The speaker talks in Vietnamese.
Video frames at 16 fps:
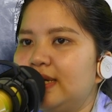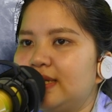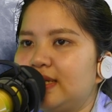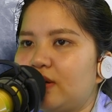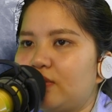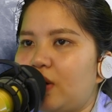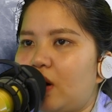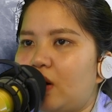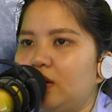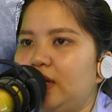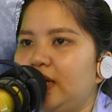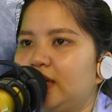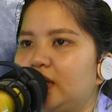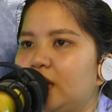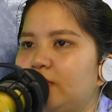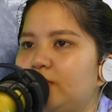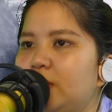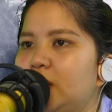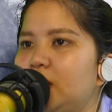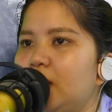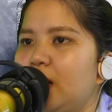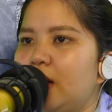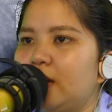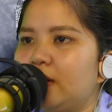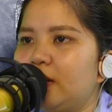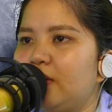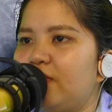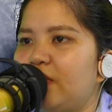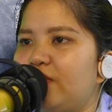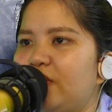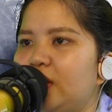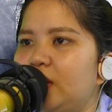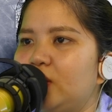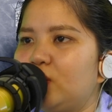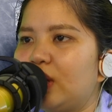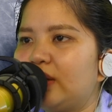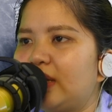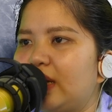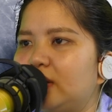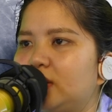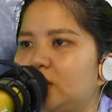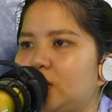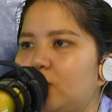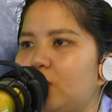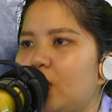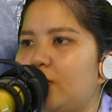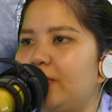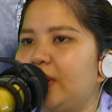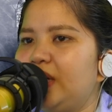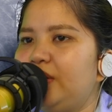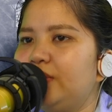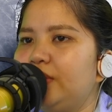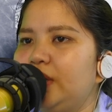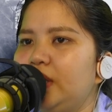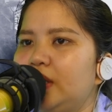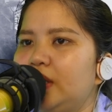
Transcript: Sau đó liền cất bước Đi về phía tòa thành trống không bên dưới